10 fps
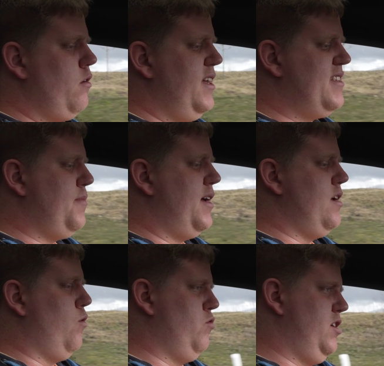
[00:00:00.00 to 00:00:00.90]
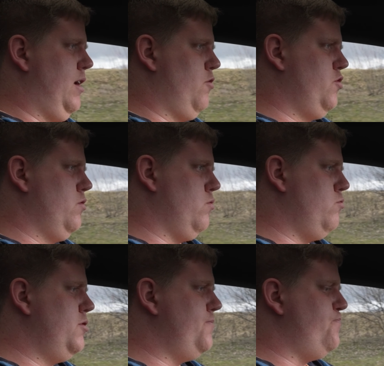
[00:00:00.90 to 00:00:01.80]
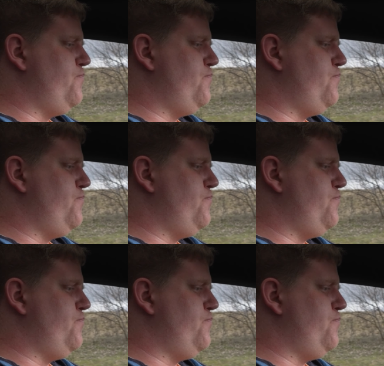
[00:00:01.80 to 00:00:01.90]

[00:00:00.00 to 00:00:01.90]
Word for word: Jetzt mal hier ohne Launch Control